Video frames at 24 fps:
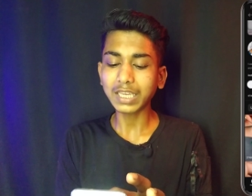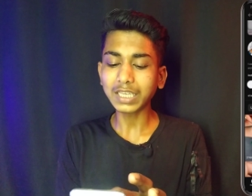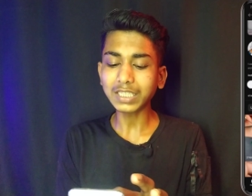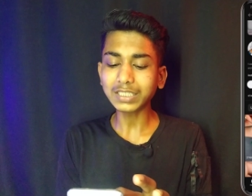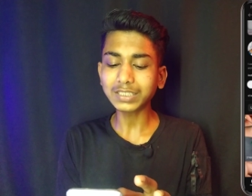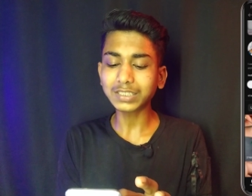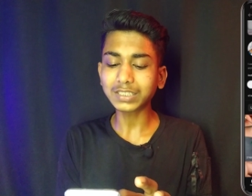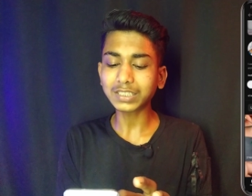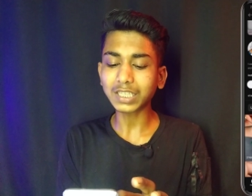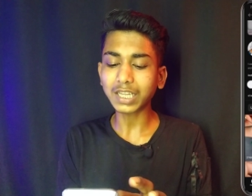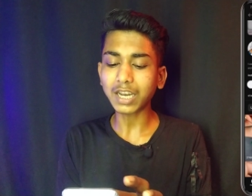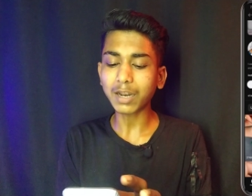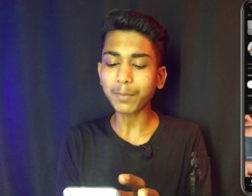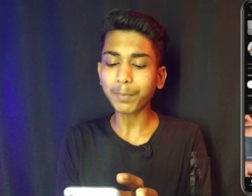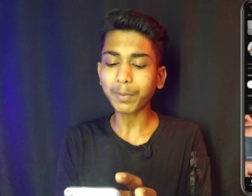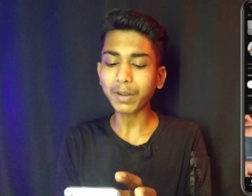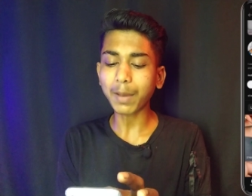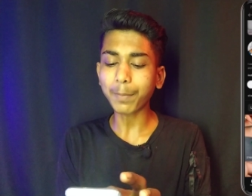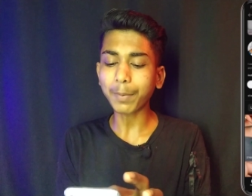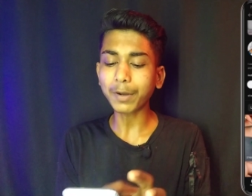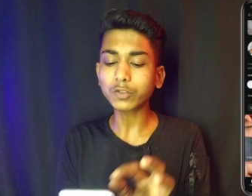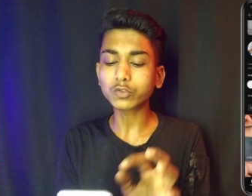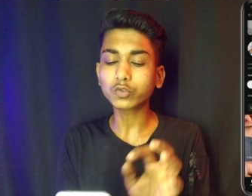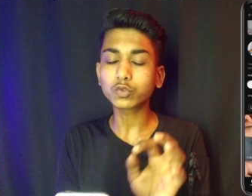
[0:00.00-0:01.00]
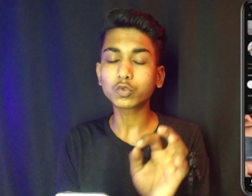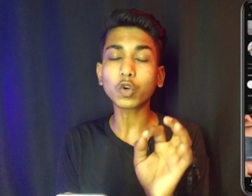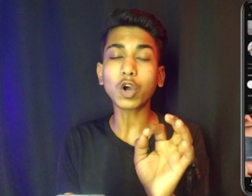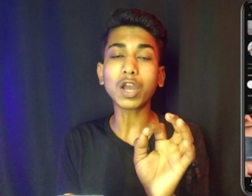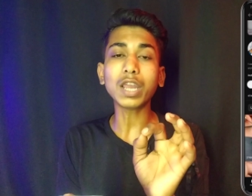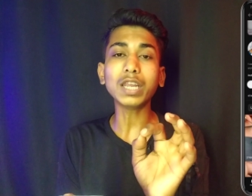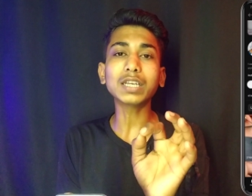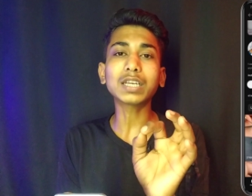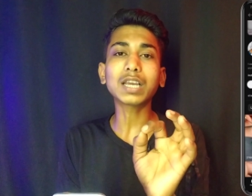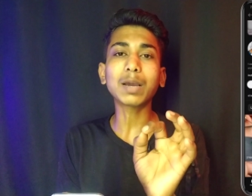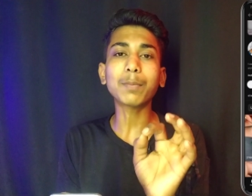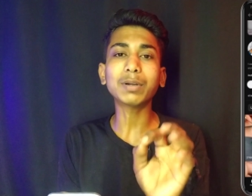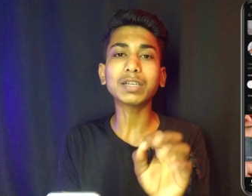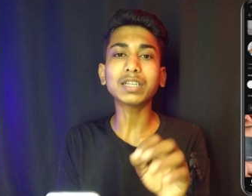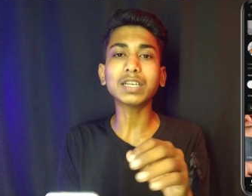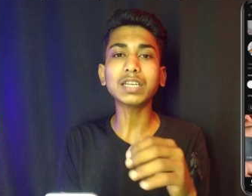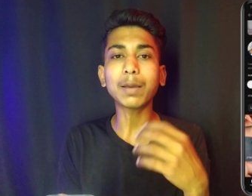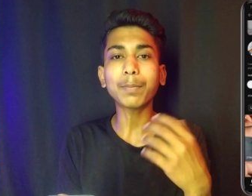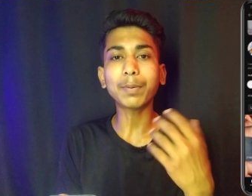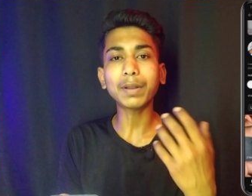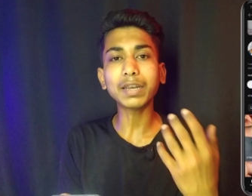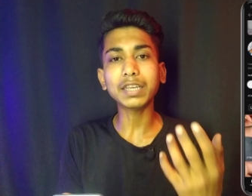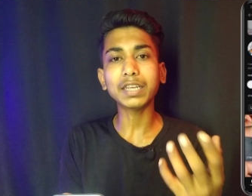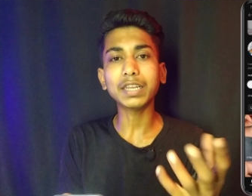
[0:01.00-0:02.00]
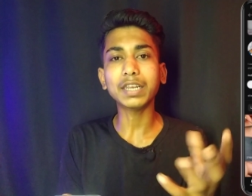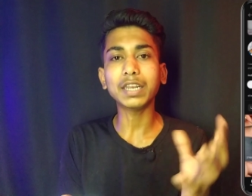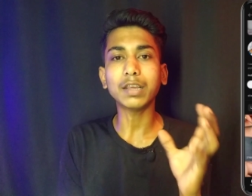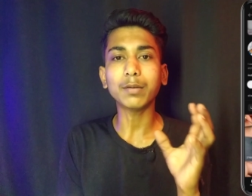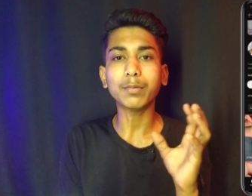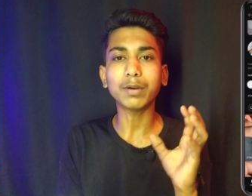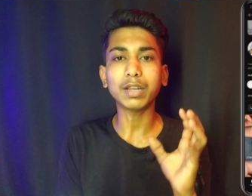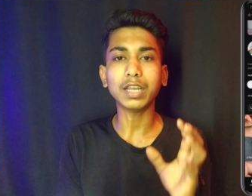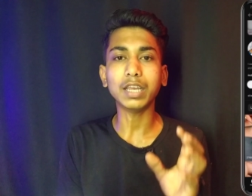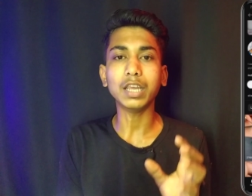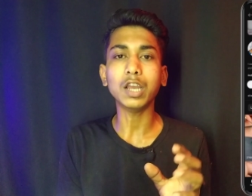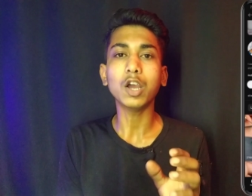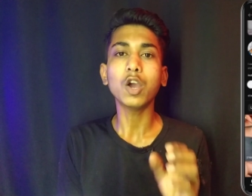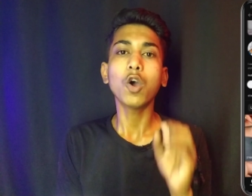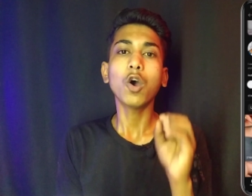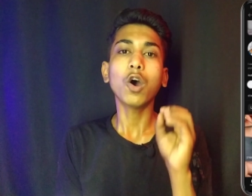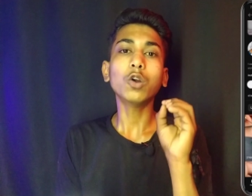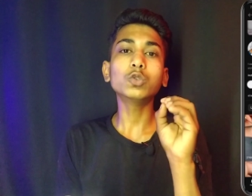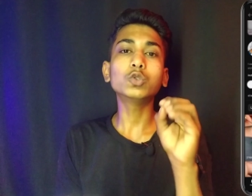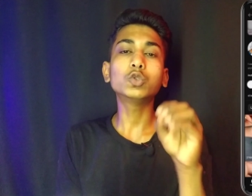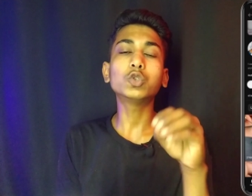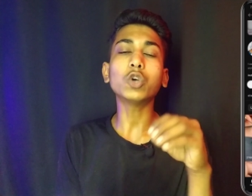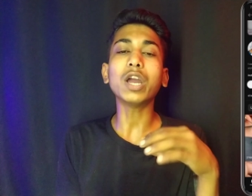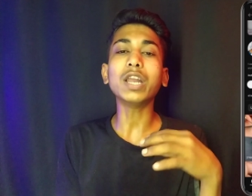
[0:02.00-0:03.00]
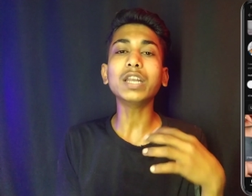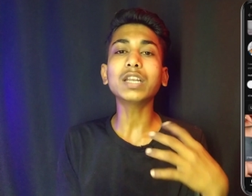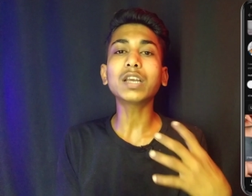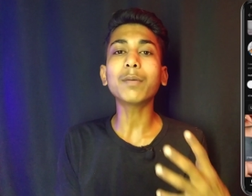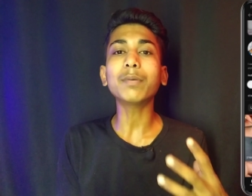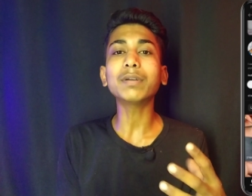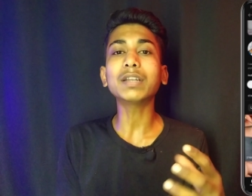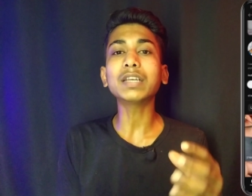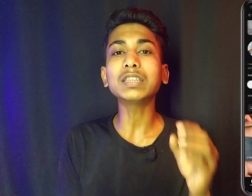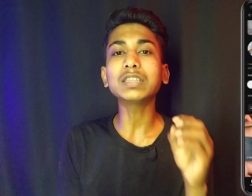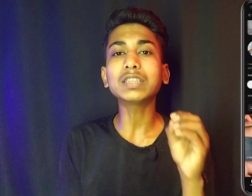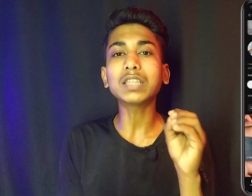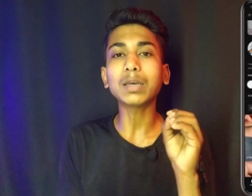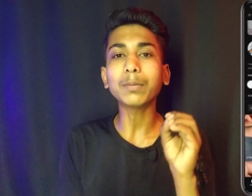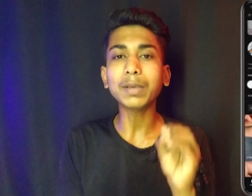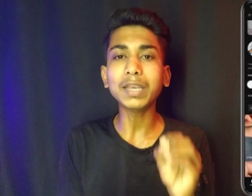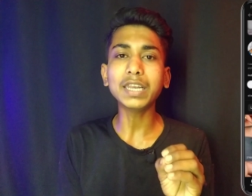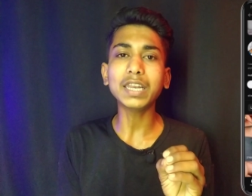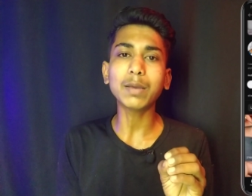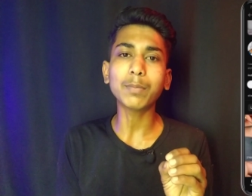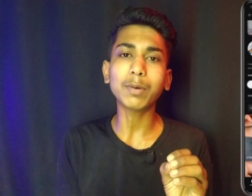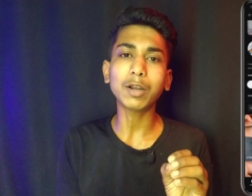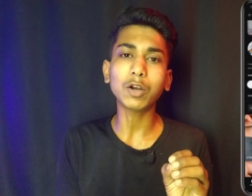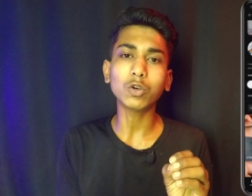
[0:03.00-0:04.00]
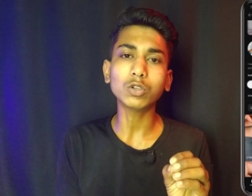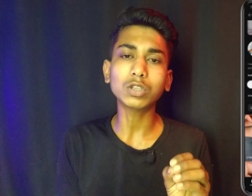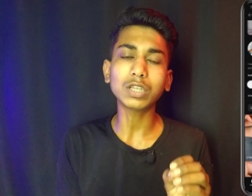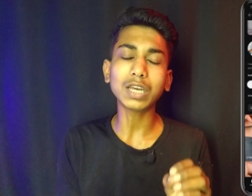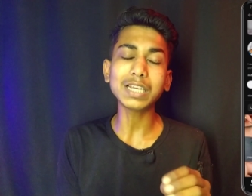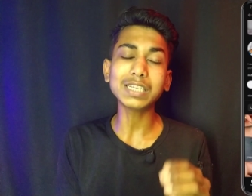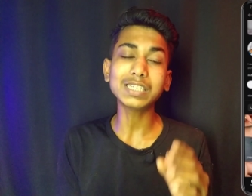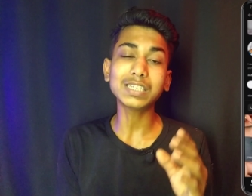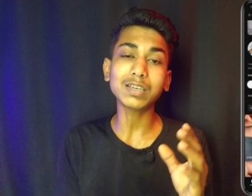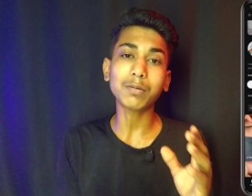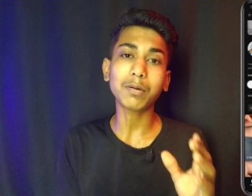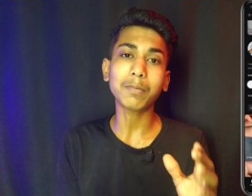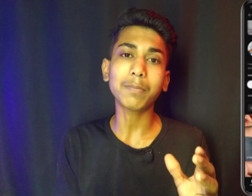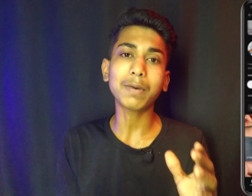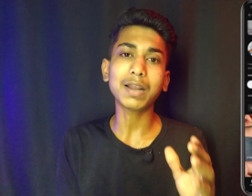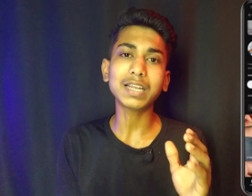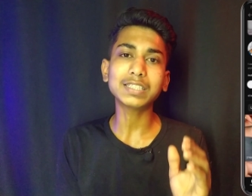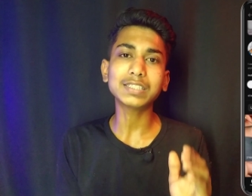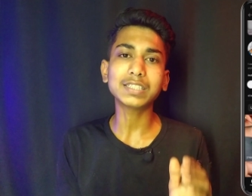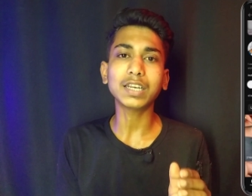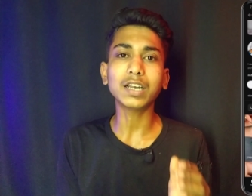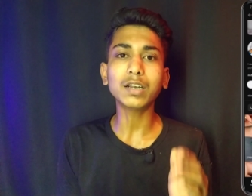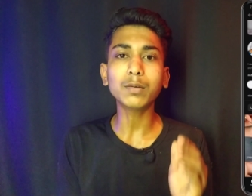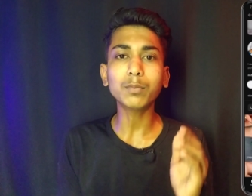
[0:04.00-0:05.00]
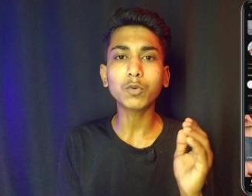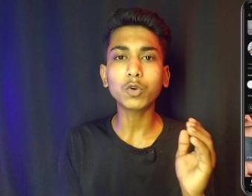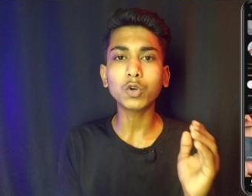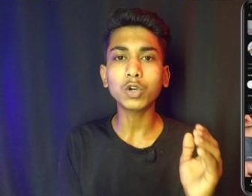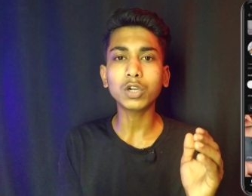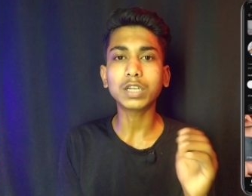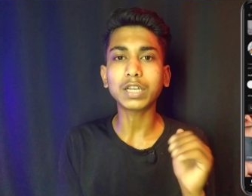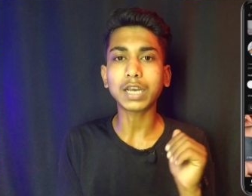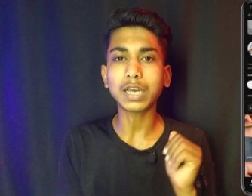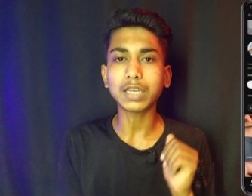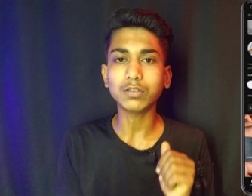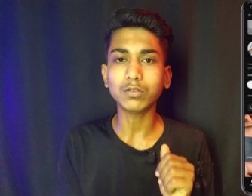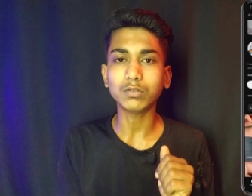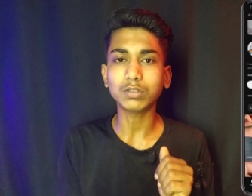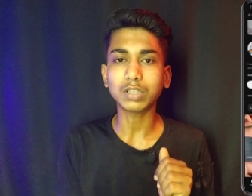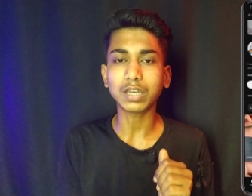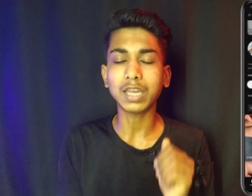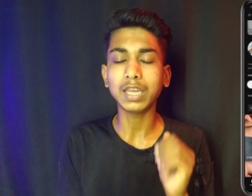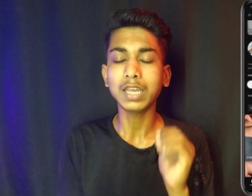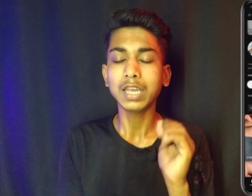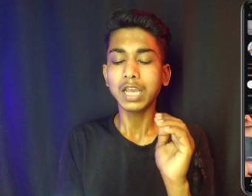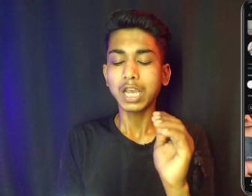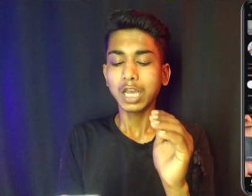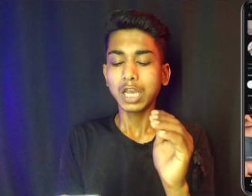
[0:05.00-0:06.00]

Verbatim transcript: इस चैनल पर यहाँ पर ज्वाइन का बटन यहाँ पर इनेबल है और ज्वाइन का बटन तभी इनेबल होता है जब हमारा चैनल मोनेटाइज होता है